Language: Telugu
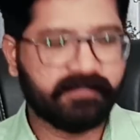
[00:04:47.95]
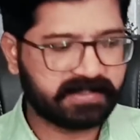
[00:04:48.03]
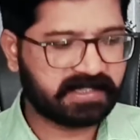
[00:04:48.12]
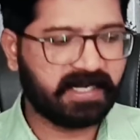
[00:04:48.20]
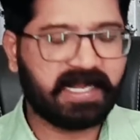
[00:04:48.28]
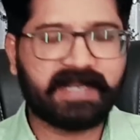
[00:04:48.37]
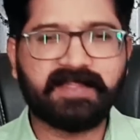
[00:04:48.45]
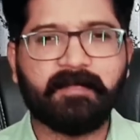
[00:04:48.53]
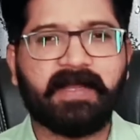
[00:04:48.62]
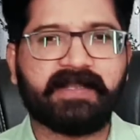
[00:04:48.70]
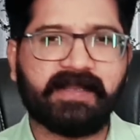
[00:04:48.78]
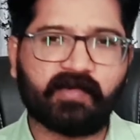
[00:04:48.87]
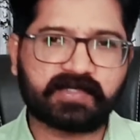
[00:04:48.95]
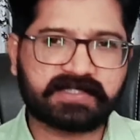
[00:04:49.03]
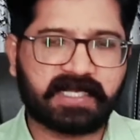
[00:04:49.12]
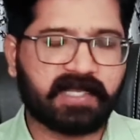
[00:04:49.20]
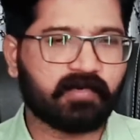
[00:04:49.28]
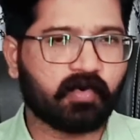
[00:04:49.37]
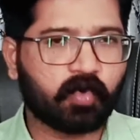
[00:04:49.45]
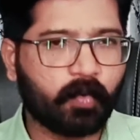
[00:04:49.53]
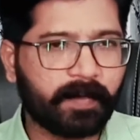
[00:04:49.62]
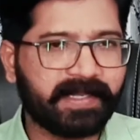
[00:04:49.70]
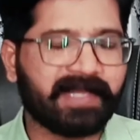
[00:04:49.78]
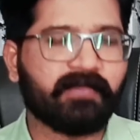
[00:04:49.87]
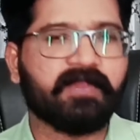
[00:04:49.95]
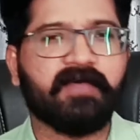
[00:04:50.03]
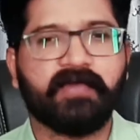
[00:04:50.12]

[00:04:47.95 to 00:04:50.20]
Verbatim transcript: ఫిజికల్ ఆడింది మెంటల్లో ఒక స్ట్రాంగ్ ఒక ఒపీనియన్ ఉంది